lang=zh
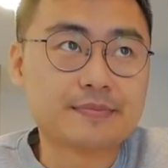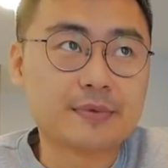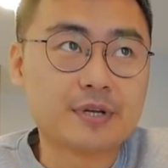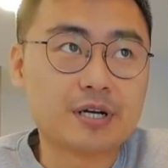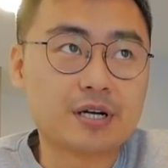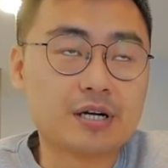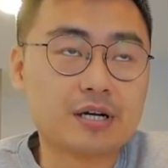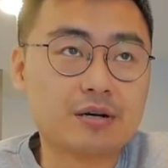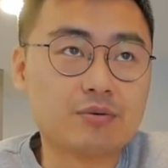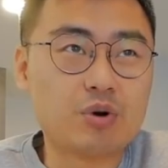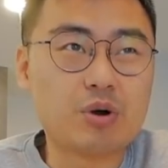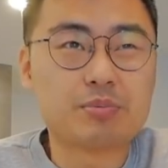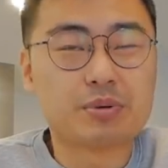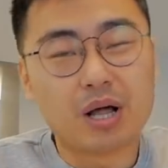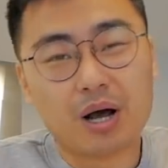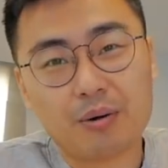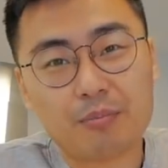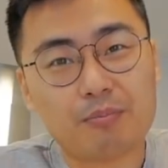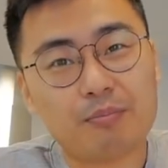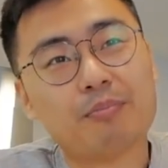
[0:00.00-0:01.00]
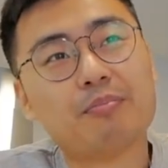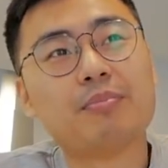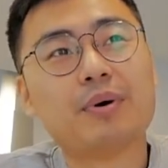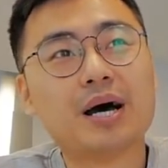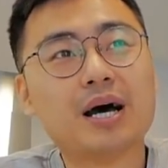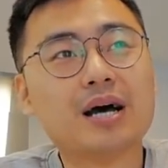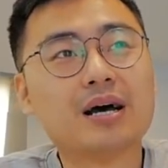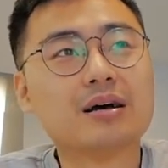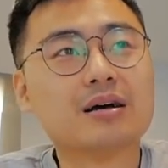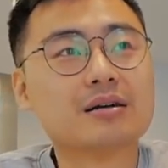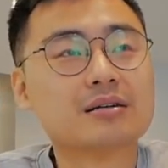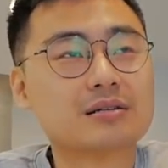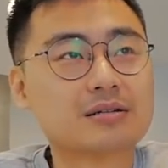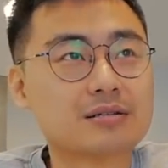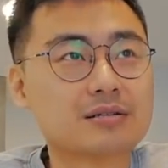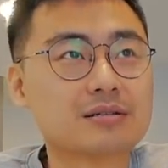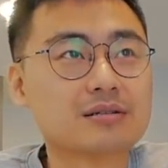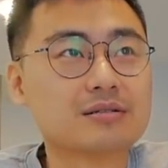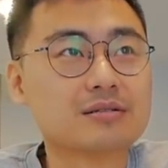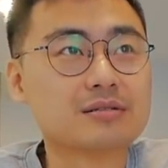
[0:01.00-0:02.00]
可以，我也不知道办
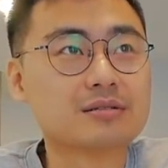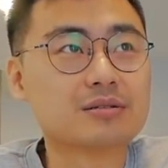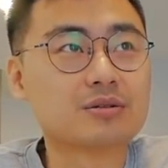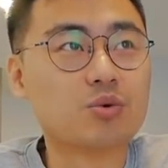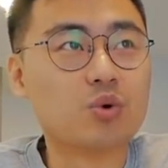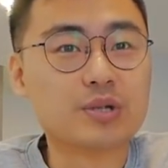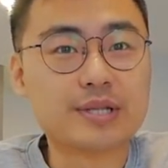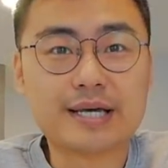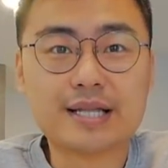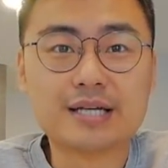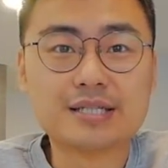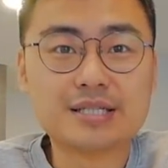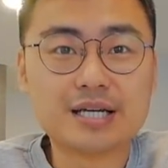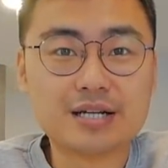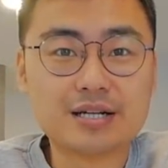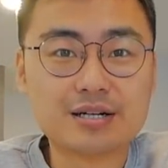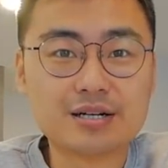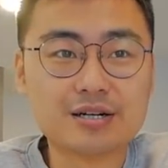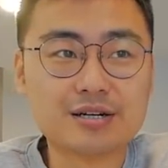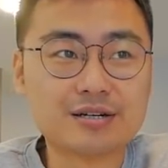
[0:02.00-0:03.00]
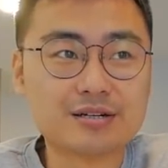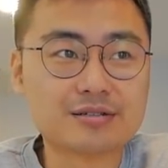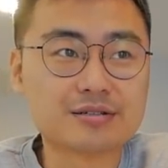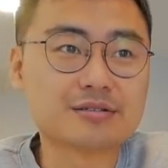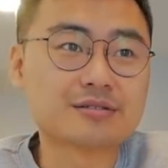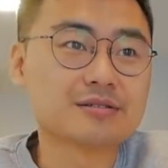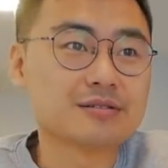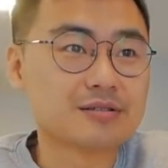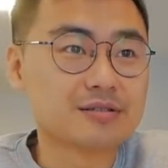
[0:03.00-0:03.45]
国内的签证